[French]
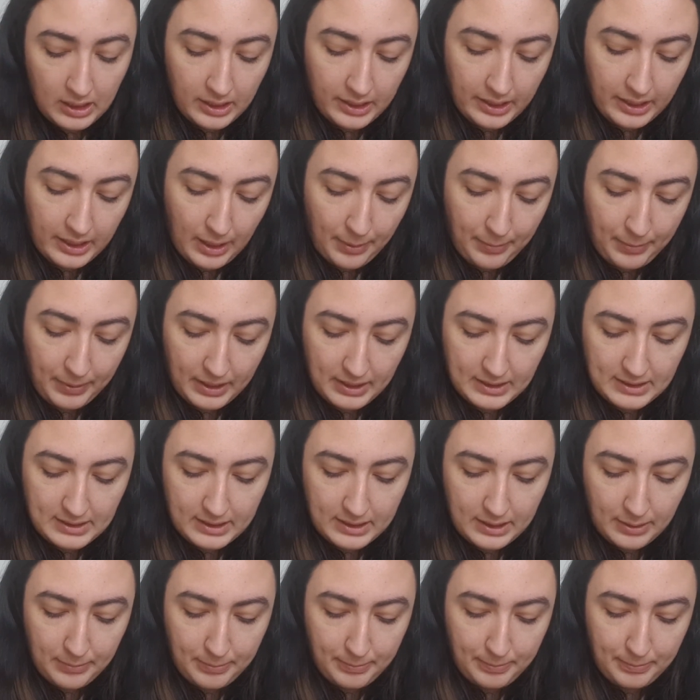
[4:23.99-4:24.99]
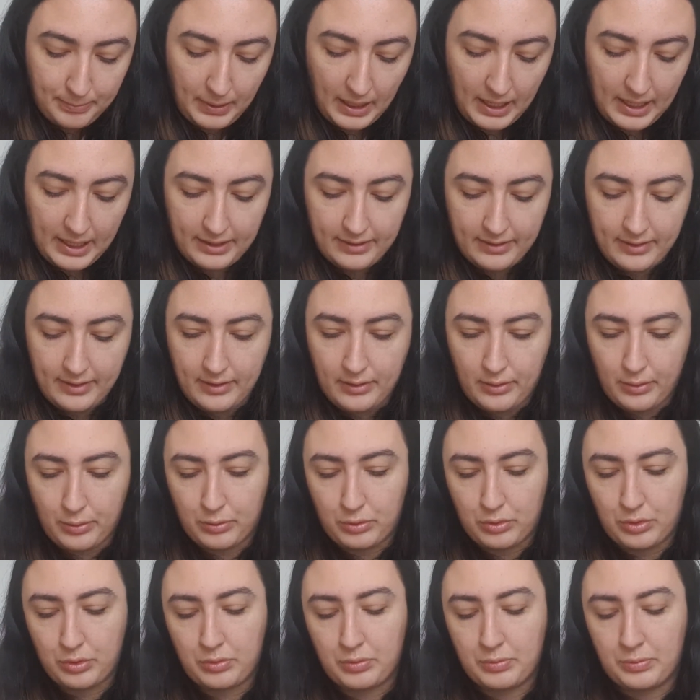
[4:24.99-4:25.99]
Et après c'est des palettes, donc
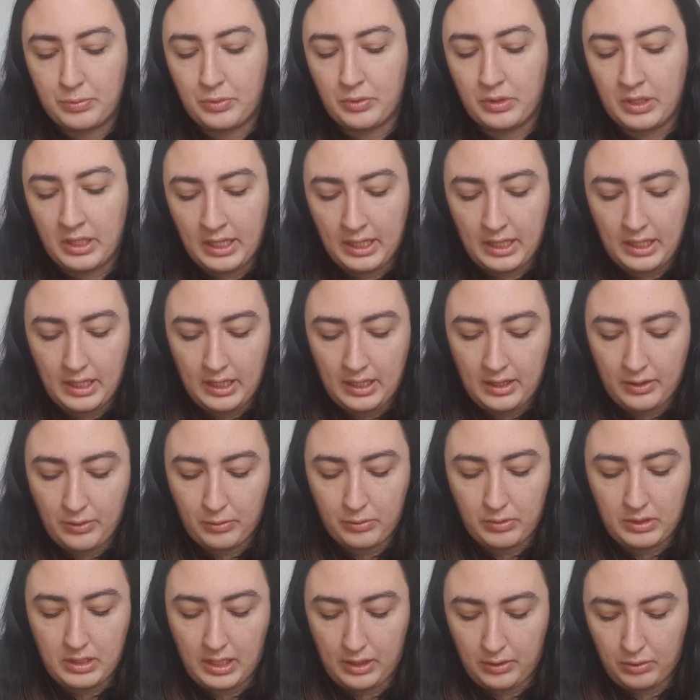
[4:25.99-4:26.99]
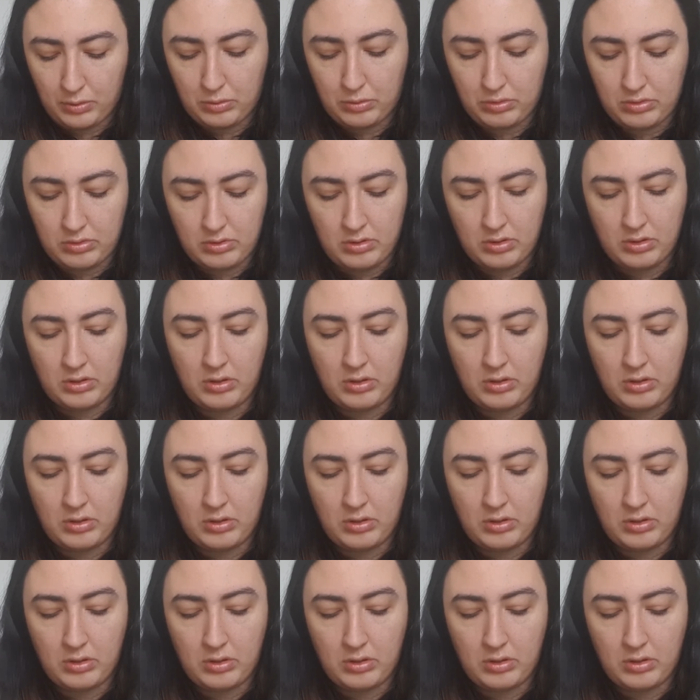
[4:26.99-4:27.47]
je vais vous montrer. Donc la trousse